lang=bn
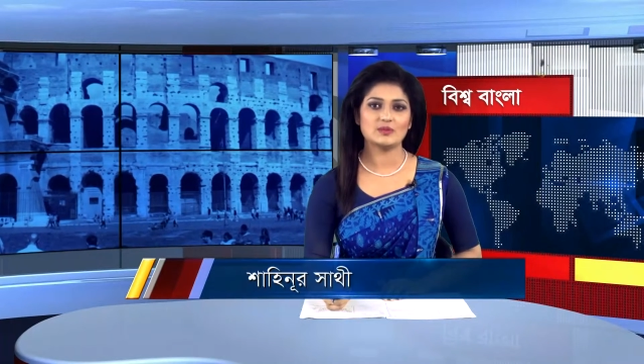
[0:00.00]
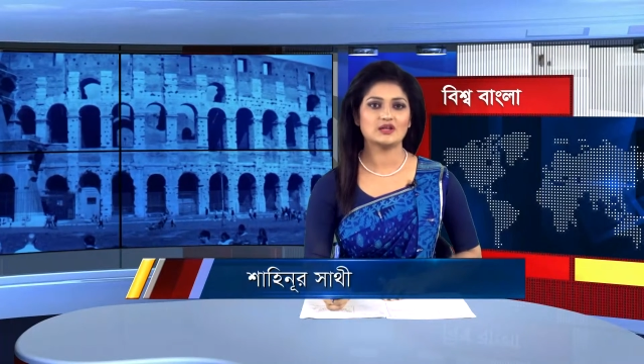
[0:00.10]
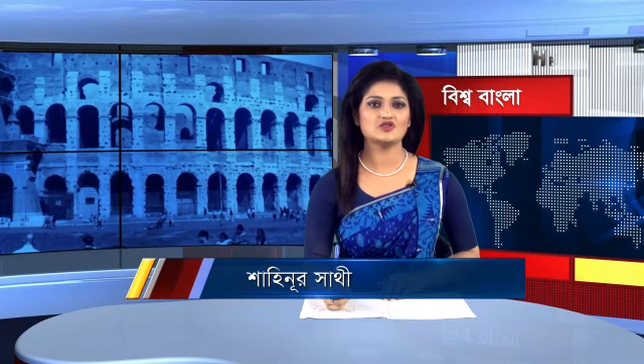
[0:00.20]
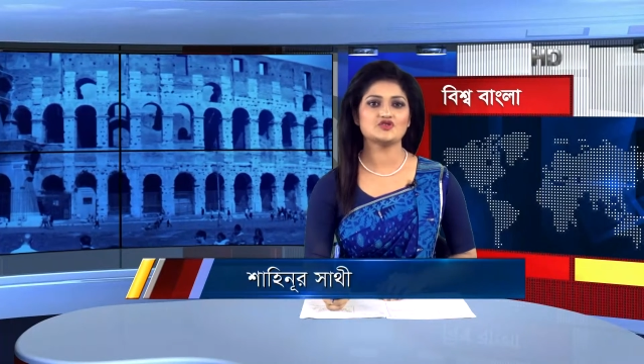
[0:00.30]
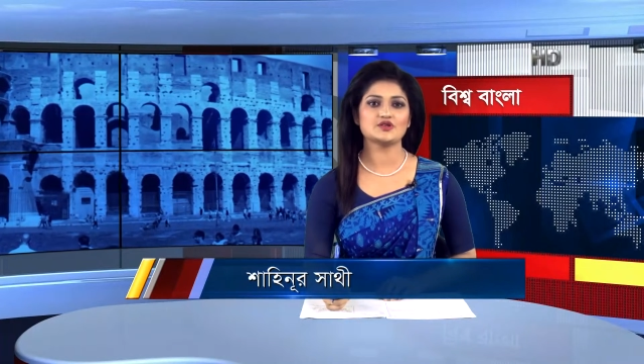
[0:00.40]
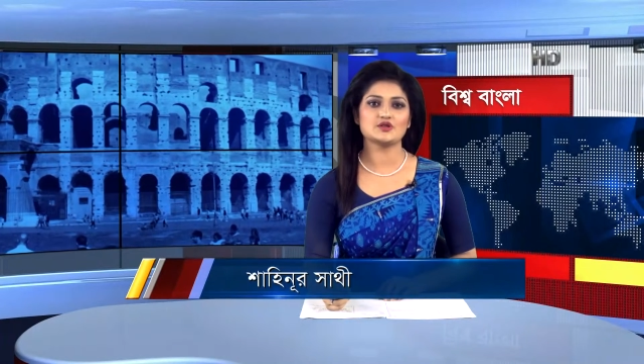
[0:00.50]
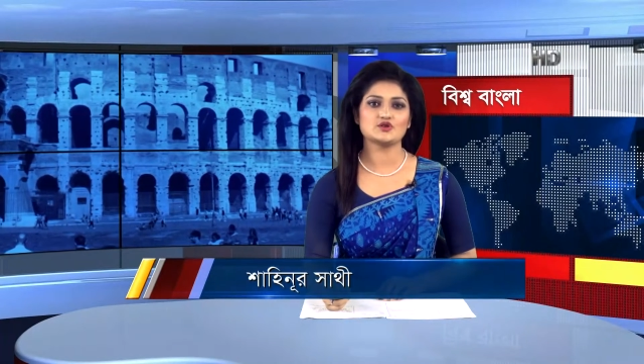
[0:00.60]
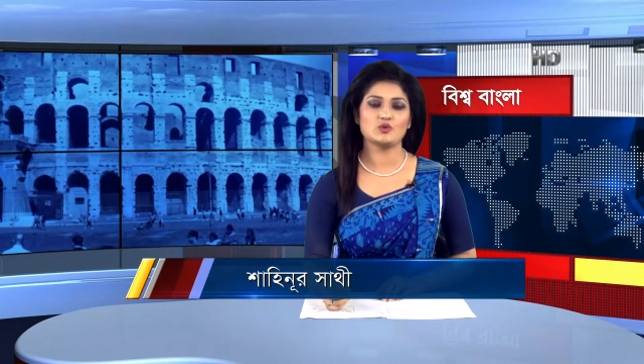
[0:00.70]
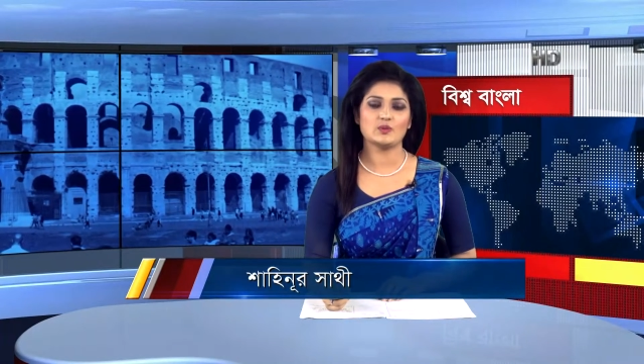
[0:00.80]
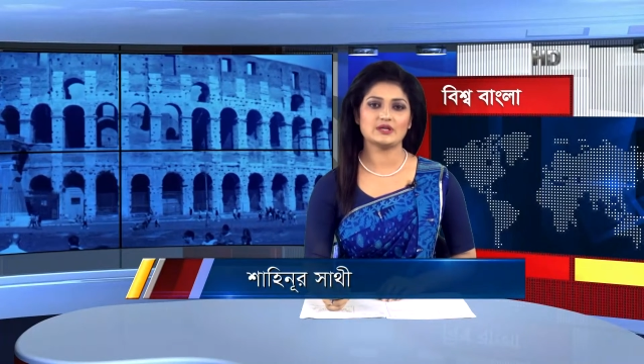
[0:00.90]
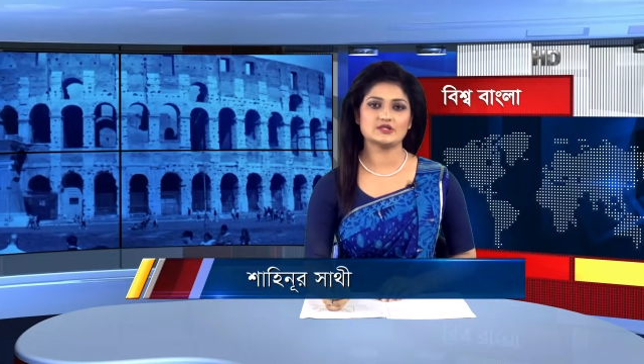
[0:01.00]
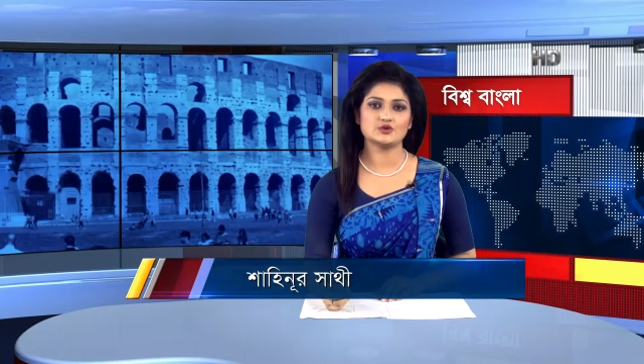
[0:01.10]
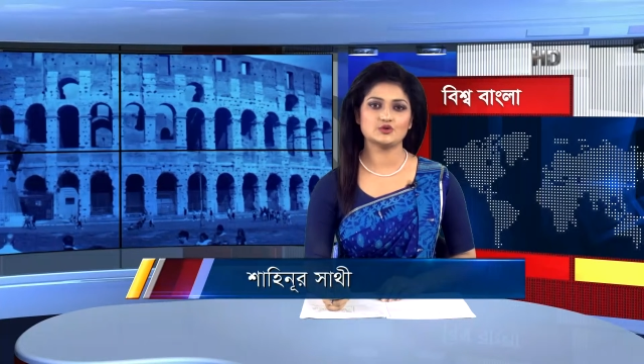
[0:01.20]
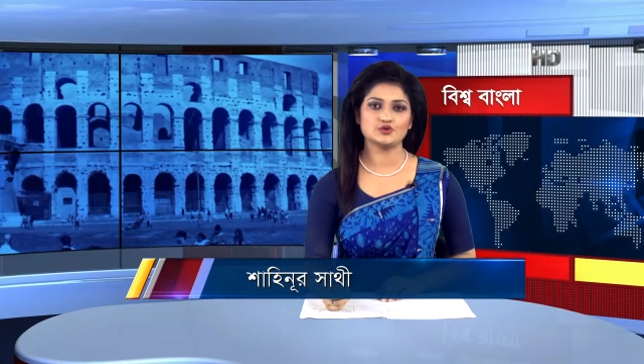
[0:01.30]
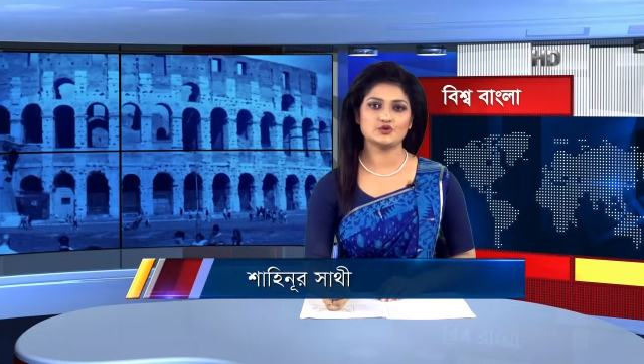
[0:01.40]
মালয়েশিয়ার শ্রমবাজার
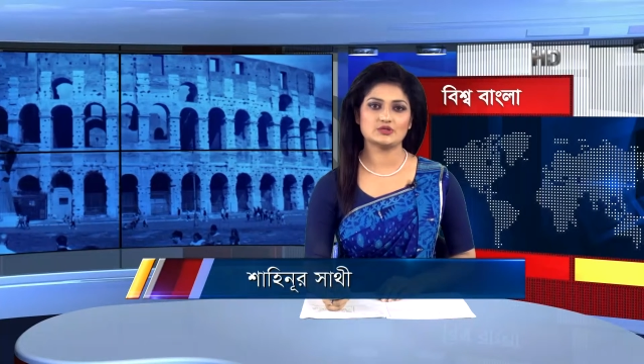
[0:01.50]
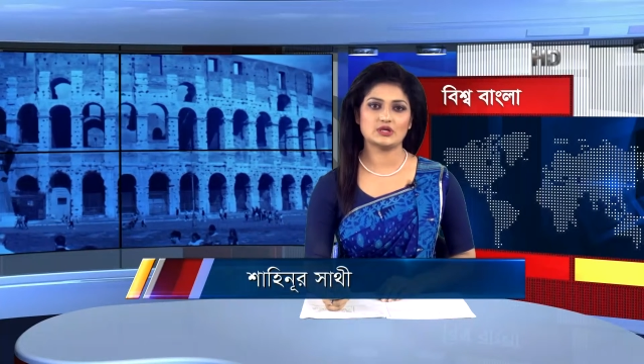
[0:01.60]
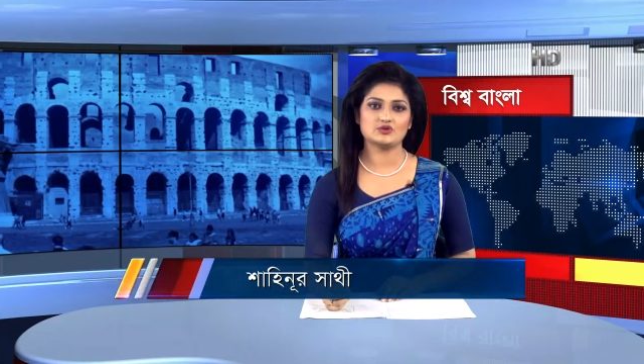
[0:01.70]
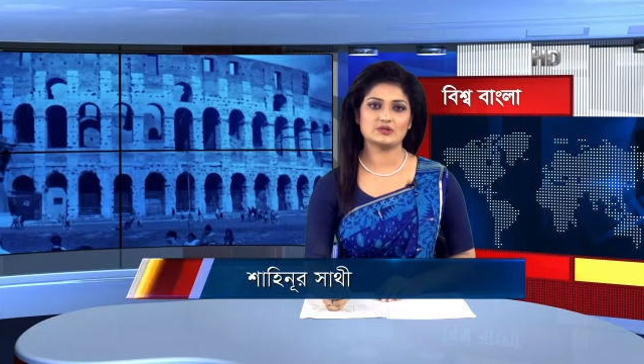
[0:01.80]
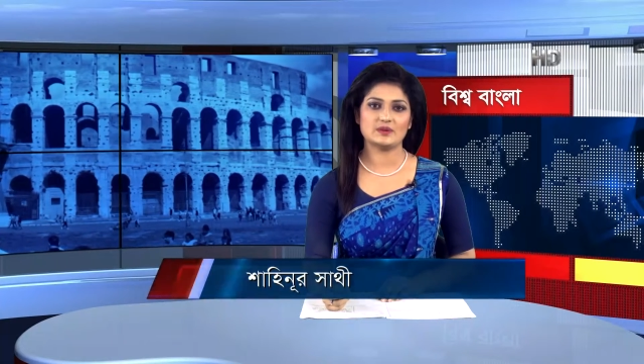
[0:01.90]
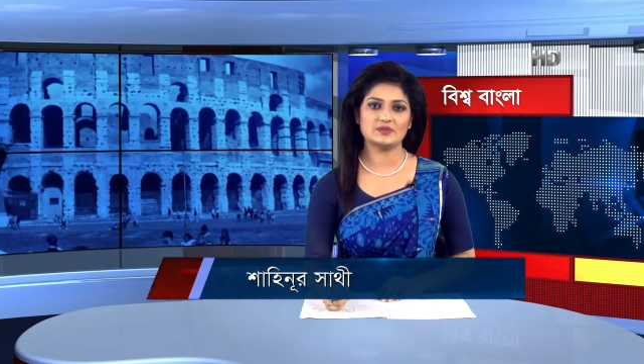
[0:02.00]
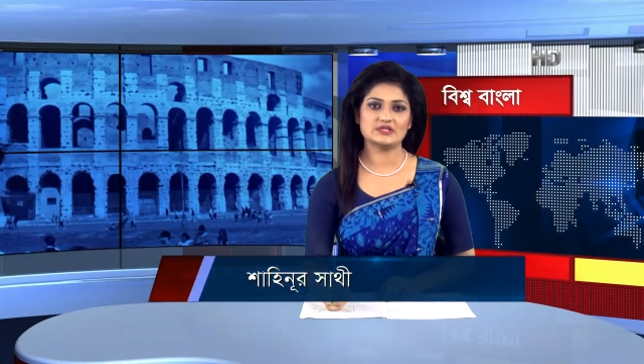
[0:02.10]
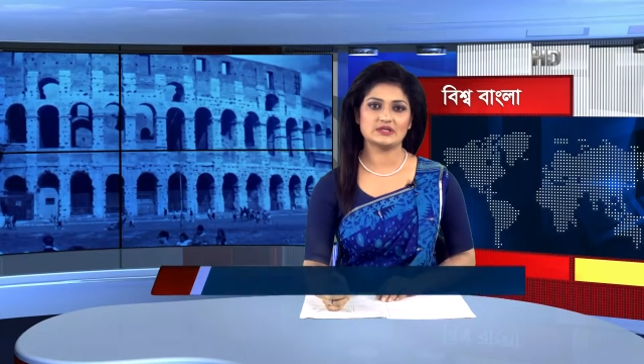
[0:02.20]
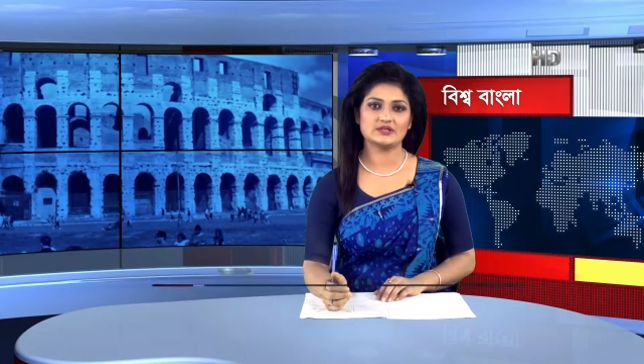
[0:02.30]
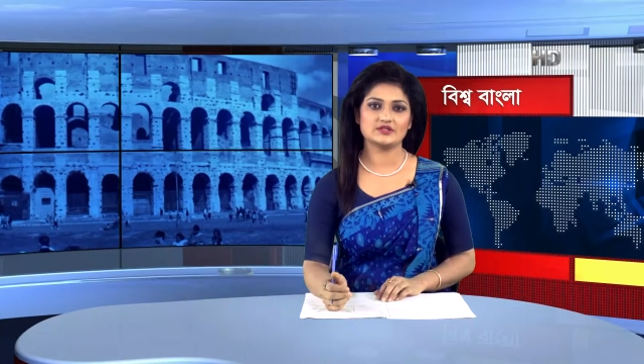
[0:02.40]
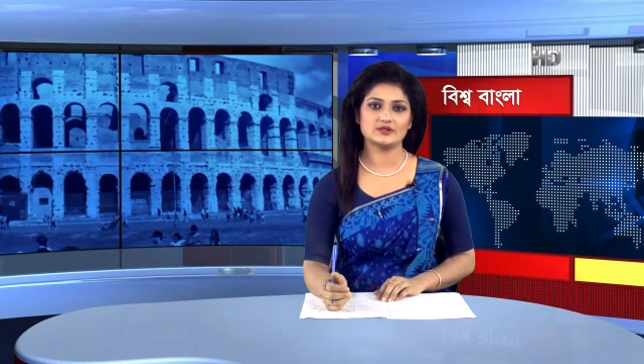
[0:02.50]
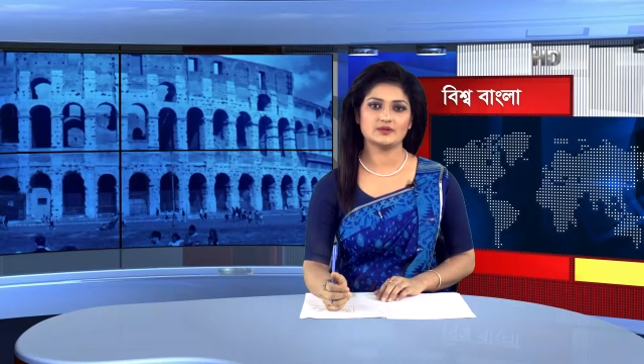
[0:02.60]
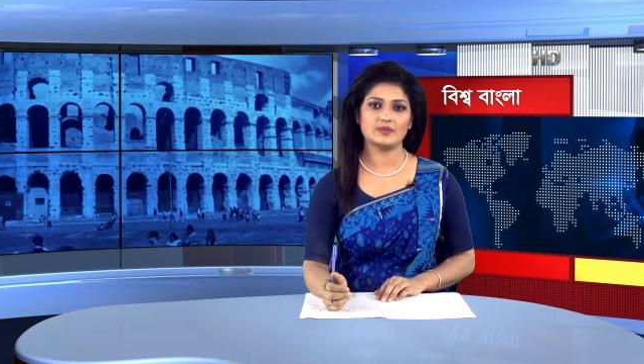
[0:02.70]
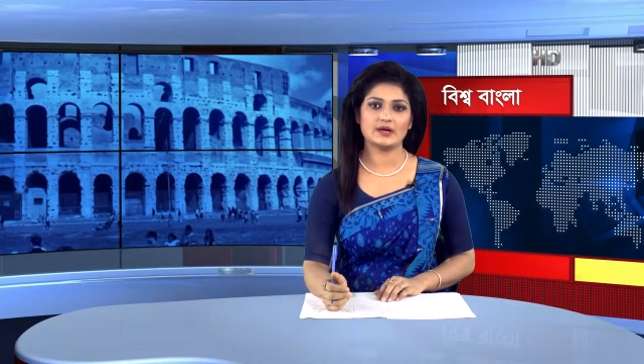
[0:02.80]
দ্রুত চালুর দাবি জানিয়েছে